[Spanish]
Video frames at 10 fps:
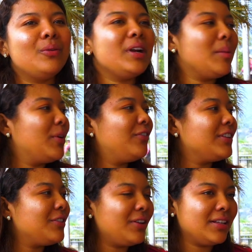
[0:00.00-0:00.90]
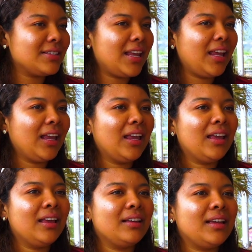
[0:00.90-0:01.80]
una profesión en sí
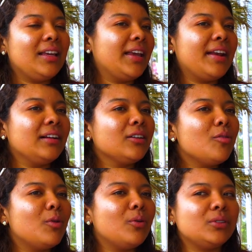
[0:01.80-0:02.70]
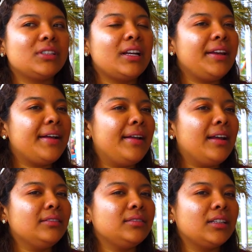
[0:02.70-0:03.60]
y quieran como salir
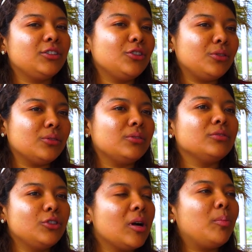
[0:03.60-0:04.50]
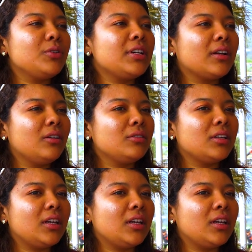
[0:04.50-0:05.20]
adelante, yo, yo apoyarlos